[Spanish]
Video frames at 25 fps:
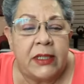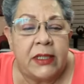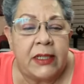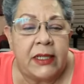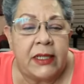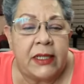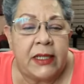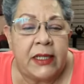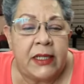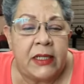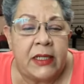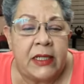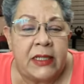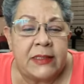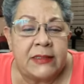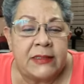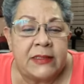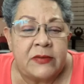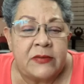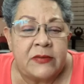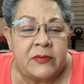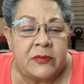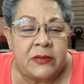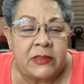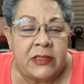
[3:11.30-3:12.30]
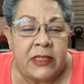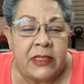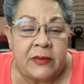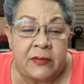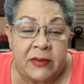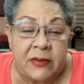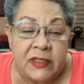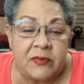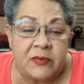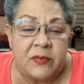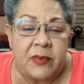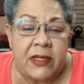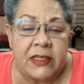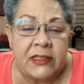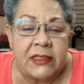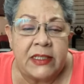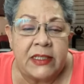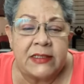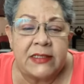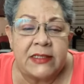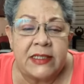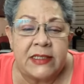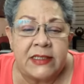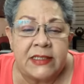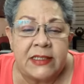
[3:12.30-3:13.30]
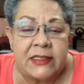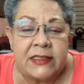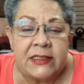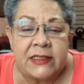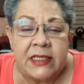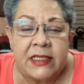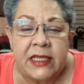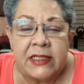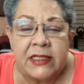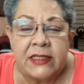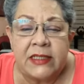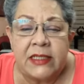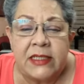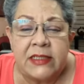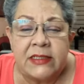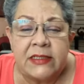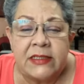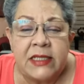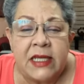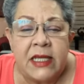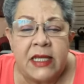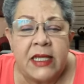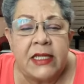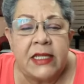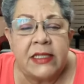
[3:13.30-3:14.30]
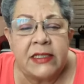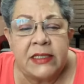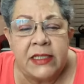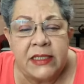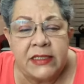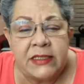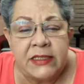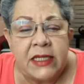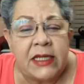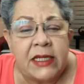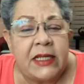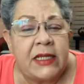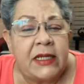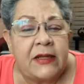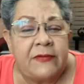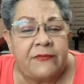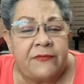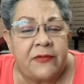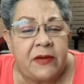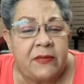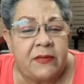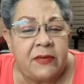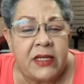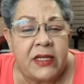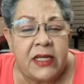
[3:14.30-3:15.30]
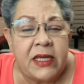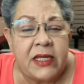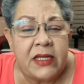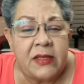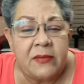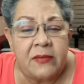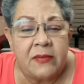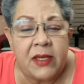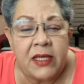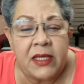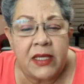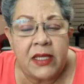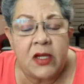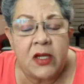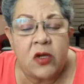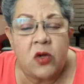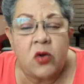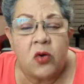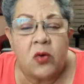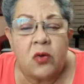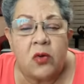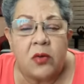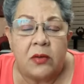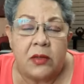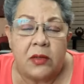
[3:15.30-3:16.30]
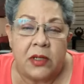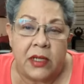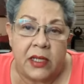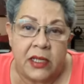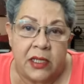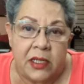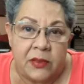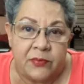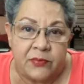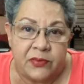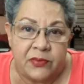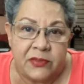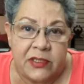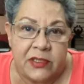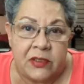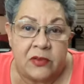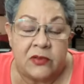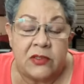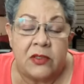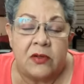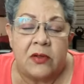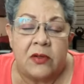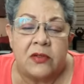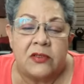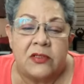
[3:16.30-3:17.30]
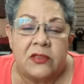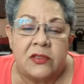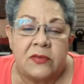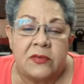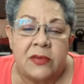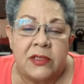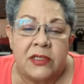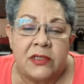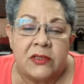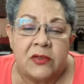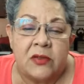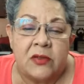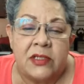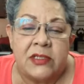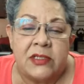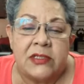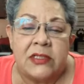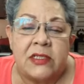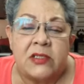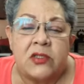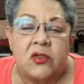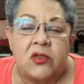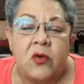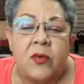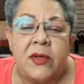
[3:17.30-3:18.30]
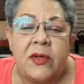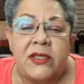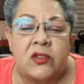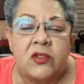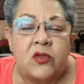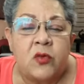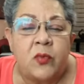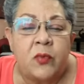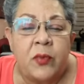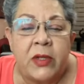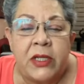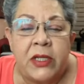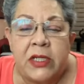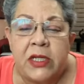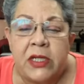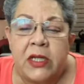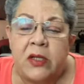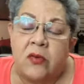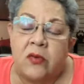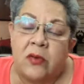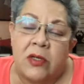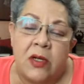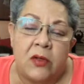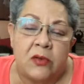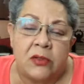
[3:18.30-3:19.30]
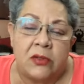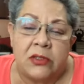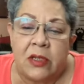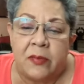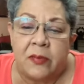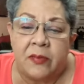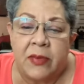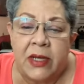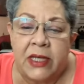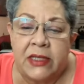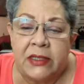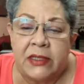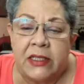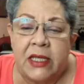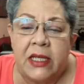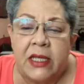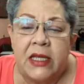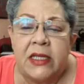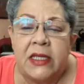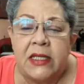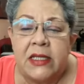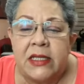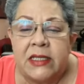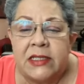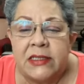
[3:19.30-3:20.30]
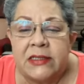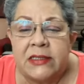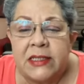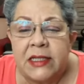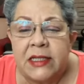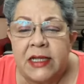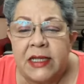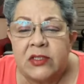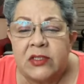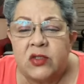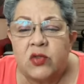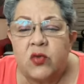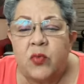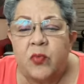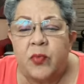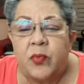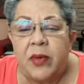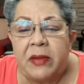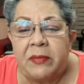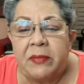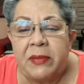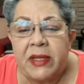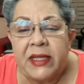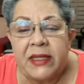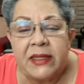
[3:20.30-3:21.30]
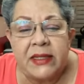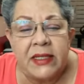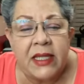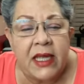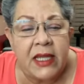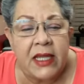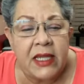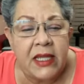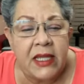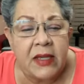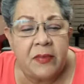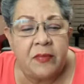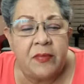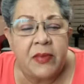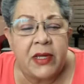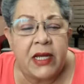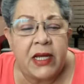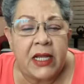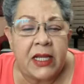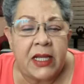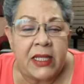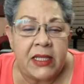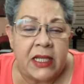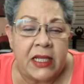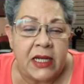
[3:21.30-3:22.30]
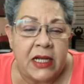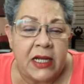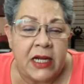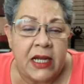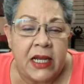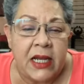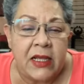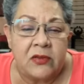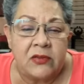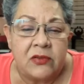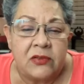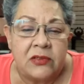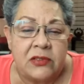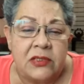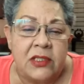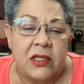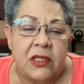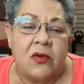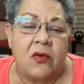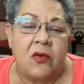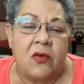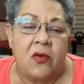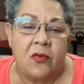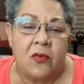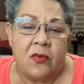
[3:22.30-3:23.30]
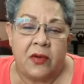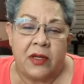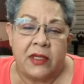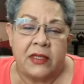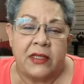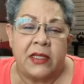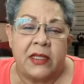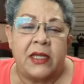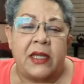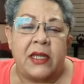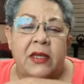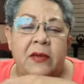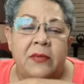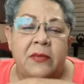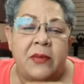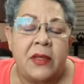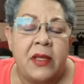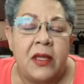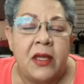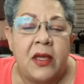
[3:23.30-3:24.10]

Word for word: en las demás plantas existentes, dice que la fábrica de México, ahí se lo dijo a los inversionistas, no va a suplir ninguna otra planta, será suplementaria para quedar claros, dijo, como que tenían,